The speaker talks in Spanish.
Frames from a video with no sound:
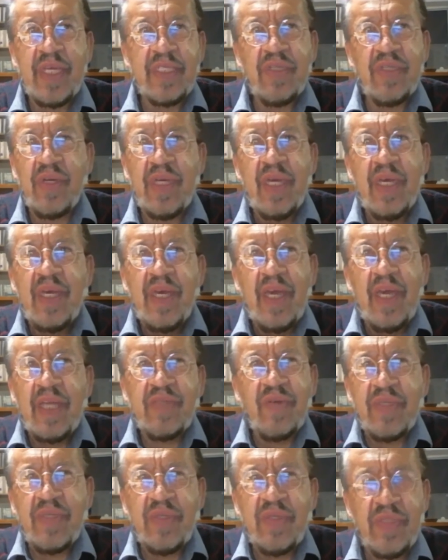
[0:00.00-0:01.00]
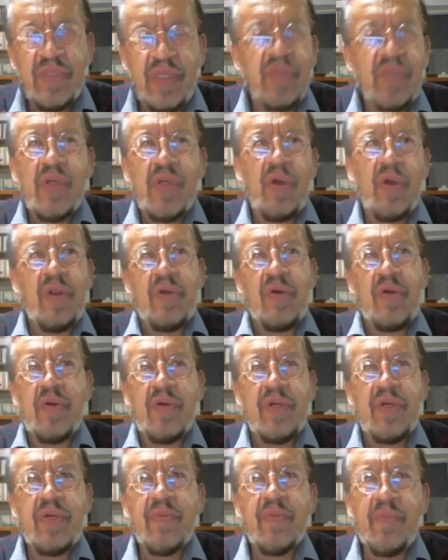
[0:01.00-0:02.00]
Eso, eso es un
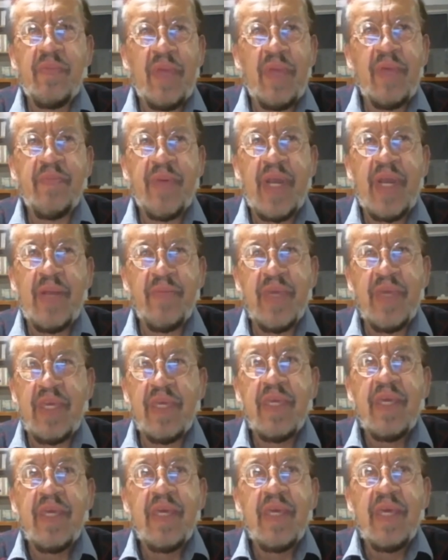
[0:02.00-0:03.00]
sociólogo para mí.